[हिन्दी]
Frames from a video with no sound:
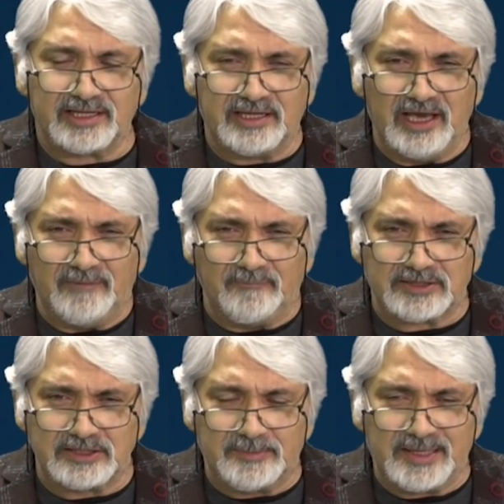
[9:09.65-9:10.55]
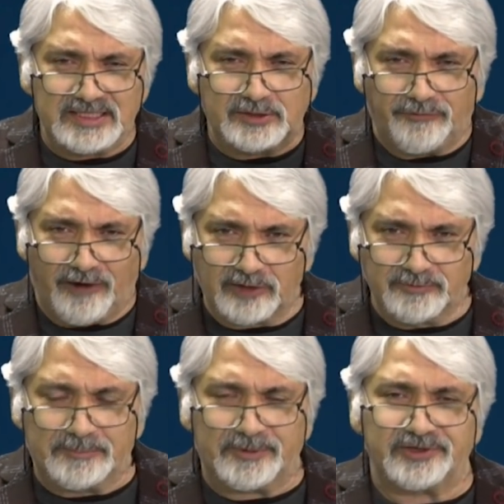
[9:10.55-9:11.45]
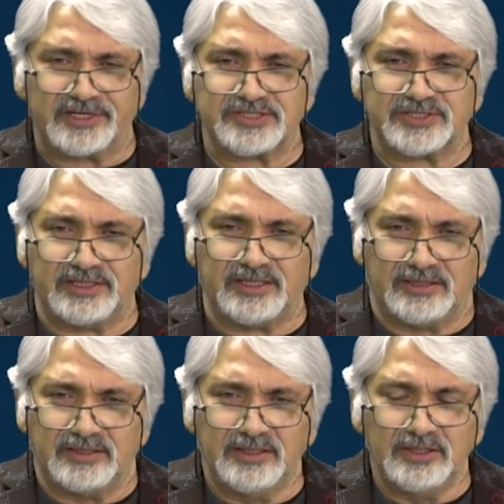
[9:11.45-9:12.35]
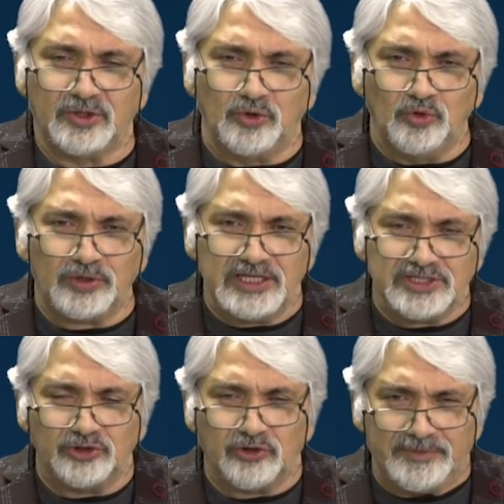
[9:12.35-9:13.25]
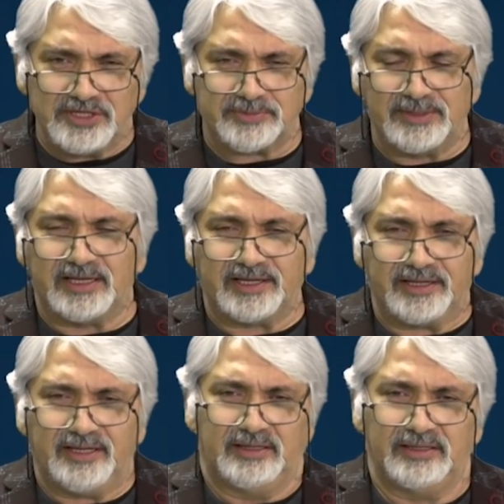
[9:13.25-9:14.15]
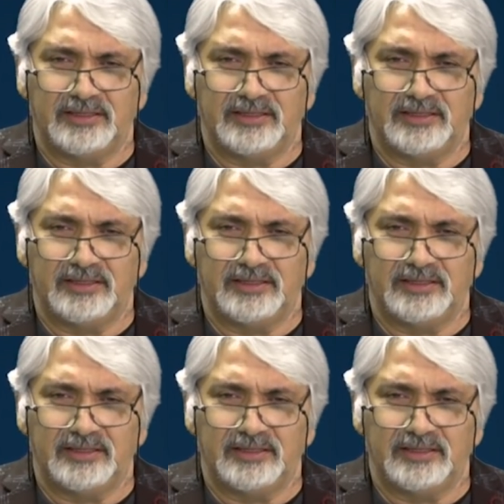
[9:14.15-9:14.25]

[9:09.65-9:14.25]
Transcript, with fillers: क्या मतलब है ये तो फार्मर प्रोटेस्ट है ना क्यों रिलीजन को बीच में ला रहे हैं